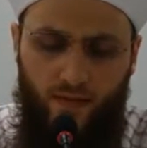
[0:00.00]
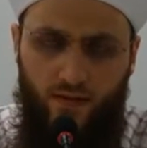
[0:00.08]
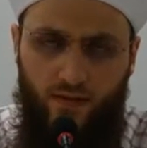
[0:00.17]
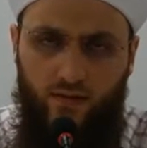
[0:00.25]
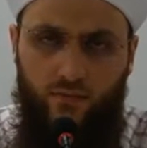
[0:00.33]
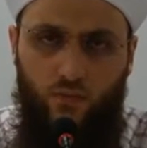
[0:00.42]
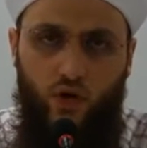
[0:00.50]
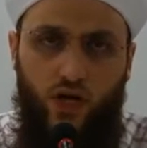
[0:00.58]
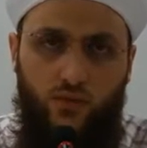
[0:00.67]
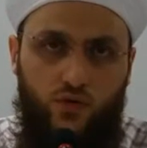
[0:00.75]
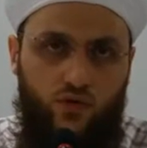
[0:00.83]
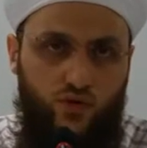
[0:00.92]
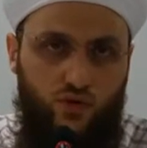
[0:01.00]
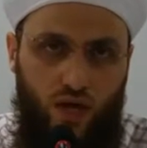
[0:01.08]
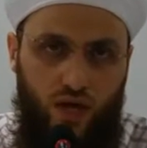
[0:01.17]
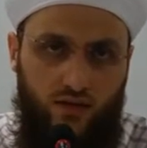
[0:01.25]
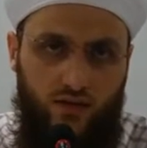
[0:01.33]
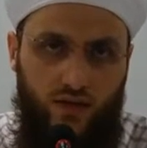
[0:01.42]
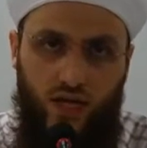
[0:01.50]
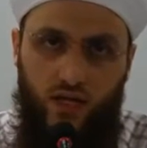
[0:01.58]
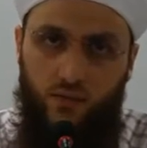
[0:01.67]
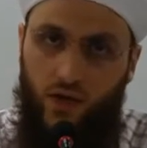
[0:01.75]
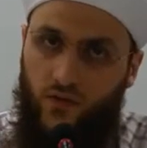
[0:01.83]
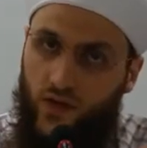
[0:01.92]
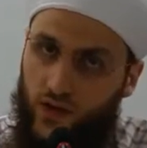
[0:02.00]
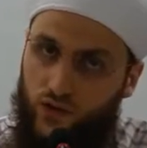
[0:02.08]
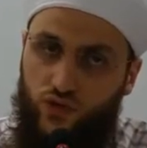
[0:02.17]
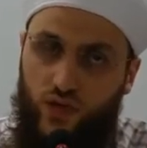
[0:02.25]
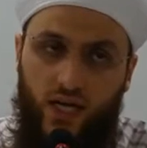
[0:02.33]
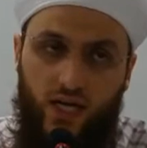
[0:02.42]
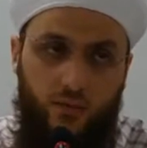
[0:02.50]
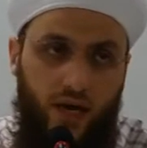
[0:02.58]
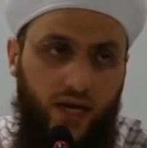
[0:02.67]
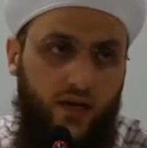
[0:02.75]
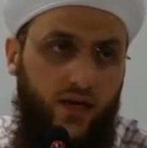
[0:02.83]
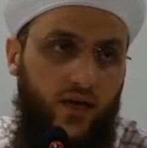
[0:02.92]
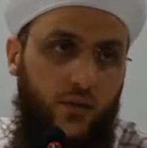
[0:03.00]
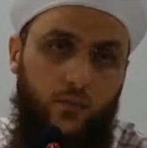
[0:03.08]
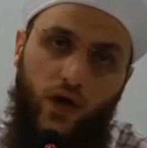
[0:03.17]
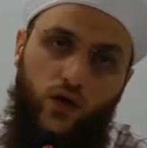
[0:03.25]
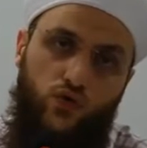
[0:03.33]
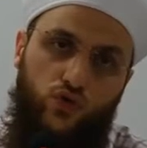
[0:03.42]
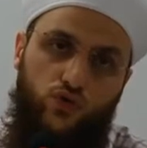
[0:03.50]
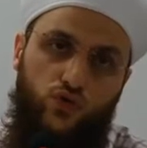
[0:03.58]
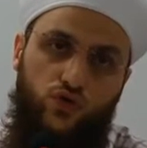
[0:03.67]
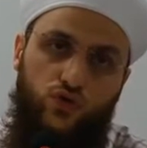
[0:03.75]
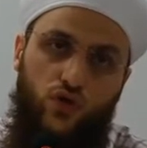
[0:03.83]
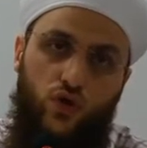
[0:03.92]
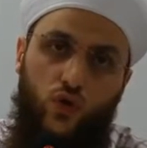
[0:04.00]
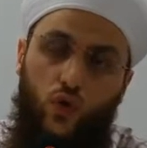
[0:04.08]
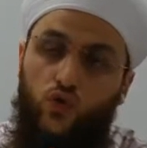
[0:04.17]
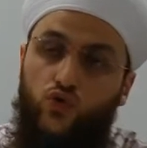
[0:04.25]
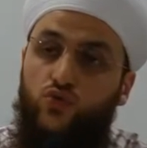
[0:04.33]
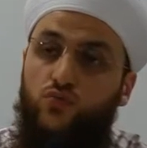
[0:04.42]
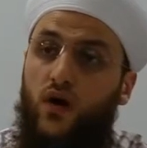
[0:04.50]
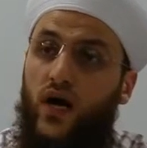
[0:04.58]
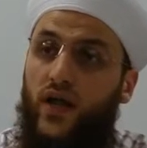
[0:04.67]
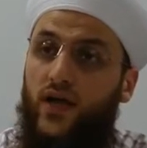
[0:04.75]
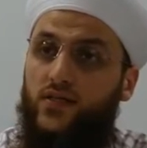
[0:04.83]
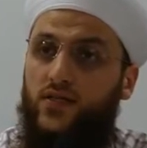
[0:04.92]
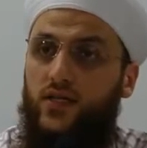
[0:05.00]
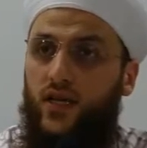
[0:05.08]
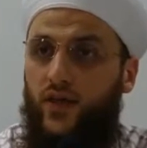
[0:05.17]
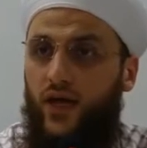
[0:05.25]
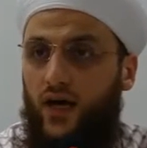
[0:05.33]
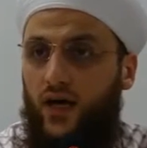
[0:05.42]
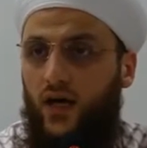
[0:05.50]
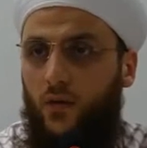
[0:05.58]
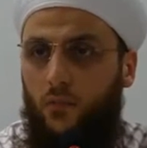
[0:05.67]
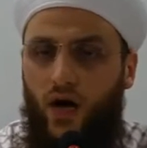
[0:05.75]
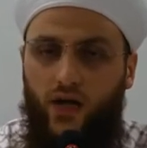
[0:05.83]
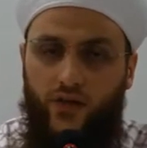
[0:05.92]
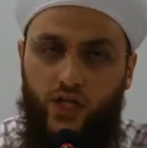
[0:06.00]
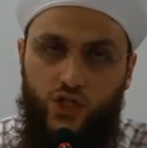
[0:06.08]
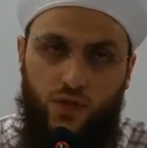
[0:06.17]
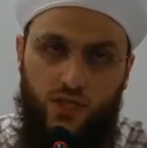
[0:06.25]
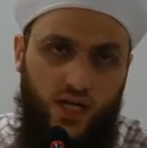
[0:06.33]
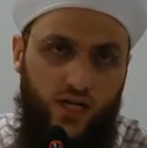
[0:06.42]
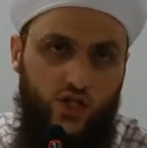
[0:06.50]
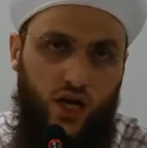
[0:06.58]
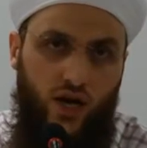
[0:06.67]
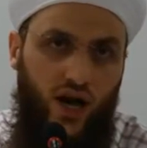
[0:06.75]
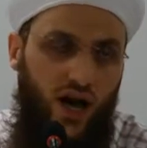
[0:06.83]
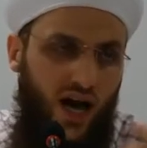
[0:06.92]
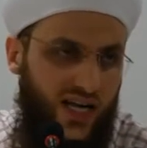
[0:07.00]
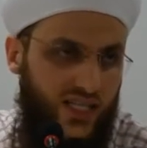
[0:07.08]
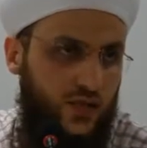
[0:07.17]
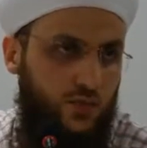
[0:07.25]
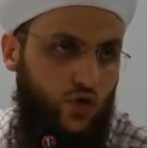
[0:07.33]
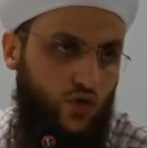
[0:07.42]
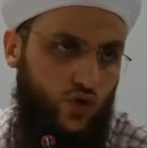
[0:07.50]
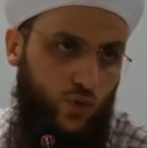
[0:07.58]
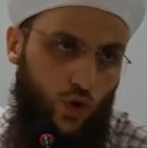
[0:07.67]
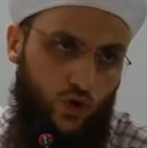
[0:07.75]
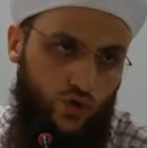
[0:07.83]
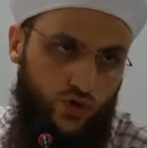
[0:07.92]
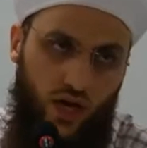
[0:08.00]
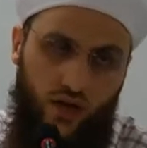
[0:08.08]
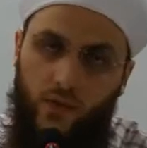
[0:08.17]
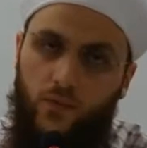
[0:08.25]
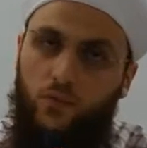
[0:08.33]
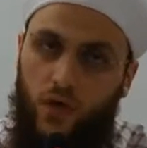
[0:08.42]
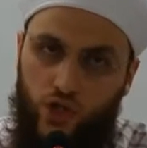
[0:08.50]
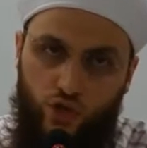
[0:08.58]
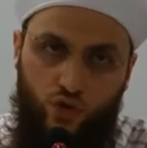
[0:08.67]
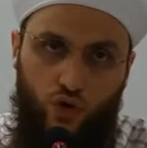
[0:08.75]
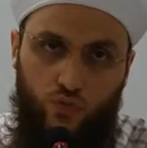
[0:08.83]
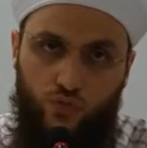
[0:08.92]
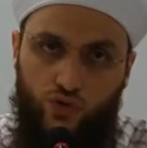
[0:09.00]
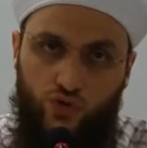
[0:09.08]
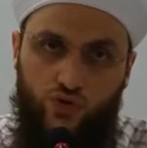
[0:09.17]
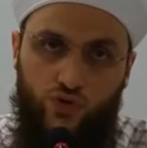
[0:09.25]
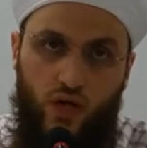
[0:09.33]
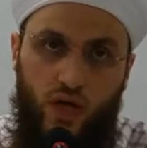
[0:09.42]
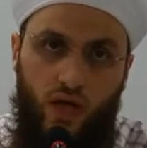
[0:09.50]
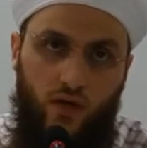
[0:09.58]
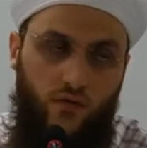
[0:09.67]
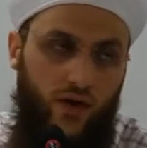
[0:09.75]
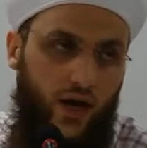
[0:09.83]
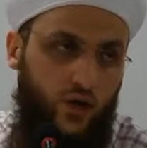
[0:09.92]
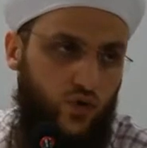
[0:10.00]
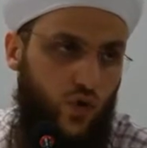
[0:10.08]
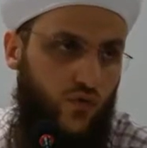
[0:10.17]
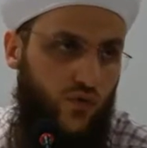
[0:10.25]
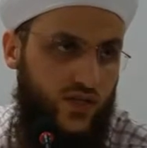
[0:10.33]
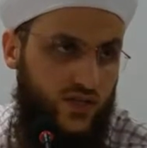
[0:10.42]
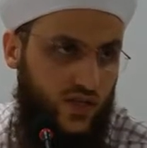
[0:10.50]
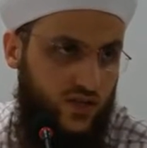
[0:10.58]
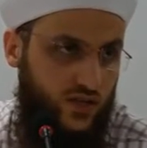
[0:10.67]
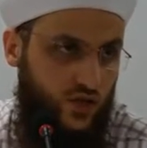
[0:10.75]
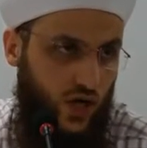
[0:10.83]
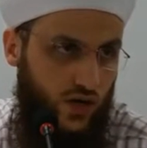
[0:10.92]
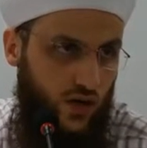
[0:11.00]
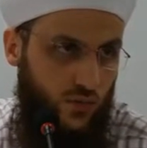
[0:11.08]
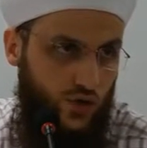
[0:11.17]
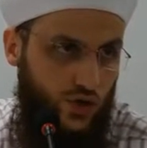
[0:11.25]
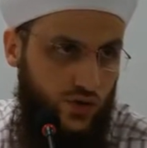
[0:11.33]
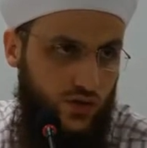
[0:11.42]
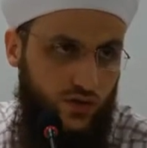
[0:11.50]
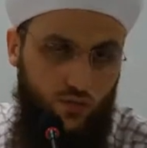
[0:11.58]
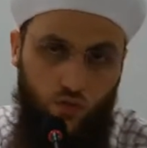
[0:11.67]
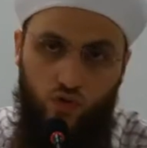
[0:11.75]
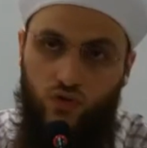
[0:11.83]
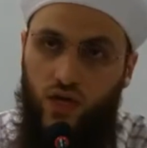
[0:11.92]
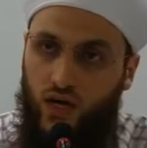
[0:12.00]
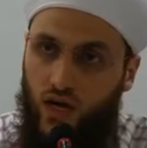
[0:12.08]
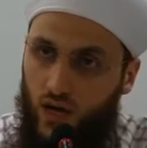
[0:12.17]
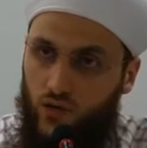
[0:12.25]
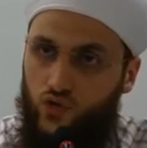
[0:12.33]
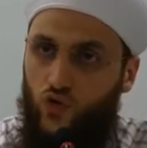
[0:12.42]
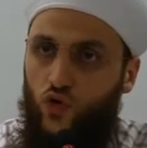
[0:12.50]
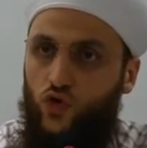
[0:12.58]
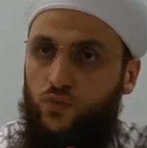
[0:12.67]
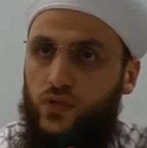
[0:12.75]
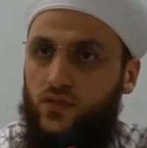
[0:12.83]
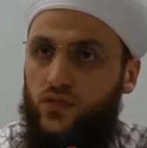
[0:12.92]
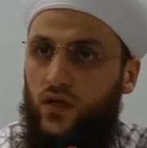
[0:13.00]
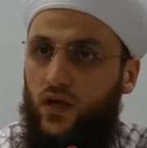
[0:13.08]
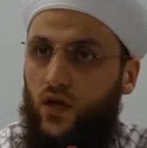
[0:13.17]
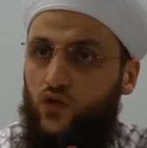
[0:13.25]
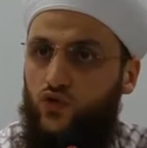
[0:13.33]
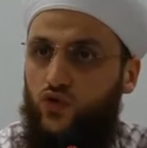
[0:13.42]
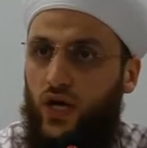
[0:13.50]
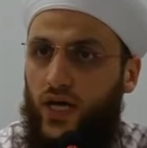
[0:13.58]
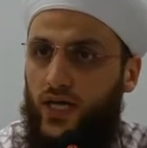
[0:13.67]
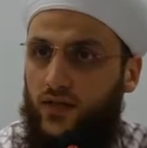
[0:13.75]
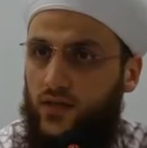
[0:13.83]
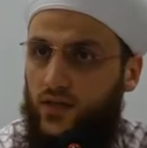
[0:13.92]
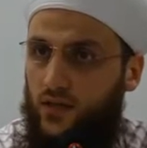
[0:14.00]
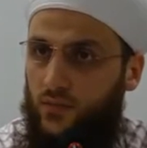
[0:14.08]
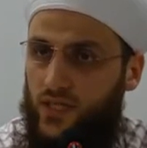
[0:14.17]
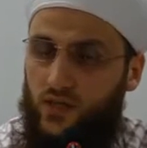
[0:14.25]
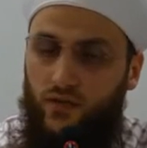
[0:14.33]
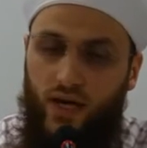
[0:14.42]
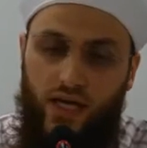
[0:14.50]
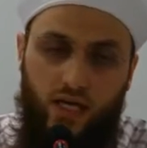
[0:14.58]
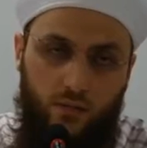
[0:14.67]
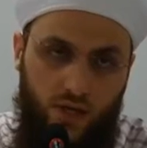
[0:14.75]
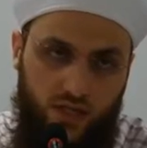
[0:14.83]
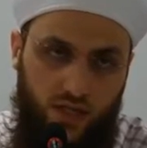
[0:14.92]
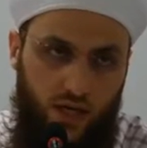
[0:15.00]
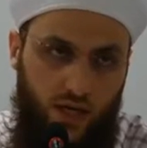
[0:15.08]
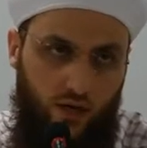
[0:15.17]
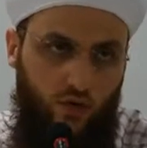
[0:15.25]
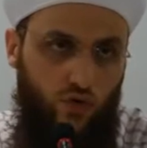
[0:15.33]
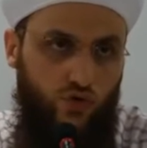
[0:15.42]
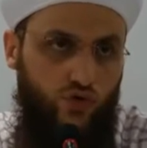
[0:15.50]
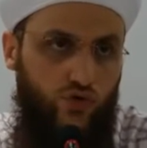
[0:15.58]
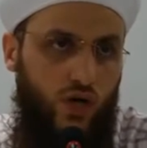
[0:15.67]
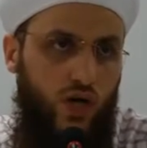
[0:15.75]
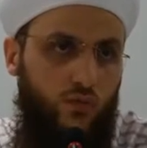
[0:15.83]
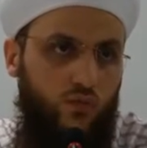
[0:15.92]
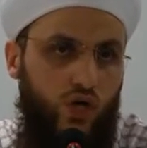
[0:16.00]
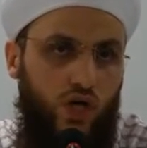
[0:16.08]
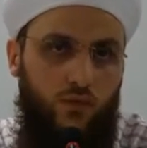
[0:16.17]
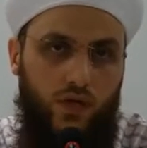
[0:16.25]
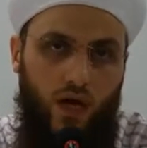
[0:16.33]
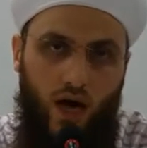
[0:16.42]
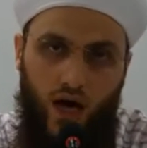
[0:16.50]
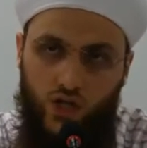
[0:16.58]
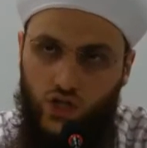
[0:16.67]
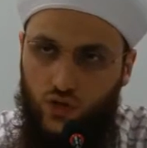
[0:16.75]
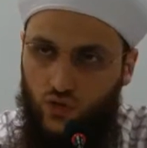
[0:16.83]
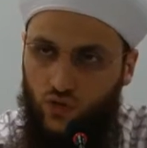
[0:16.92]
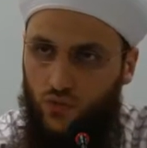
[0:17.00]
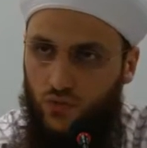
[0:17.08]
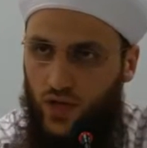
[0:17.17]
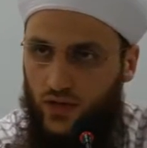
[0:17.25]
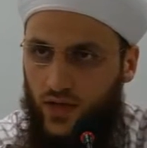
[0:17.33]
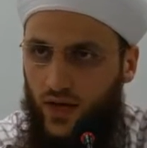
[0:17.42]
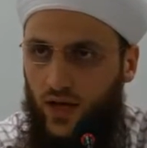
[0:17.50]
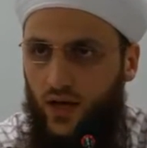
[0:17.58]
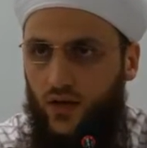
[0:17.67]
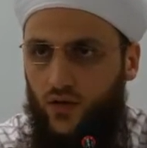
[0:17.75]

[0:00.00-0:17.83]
e, böyle bir suyun altına girmek veya suya girmek mekruhtur. Orucun manasıyla da bağdaşmaz. Ancak aksi bir durum olursa adamın başı dönmüştür veya çok fazla sıcaklamıştır. Mutlaka soğuk bir suya girdirilmesi veya girmesi gerekiyordur. Bu gibi acil durumlarda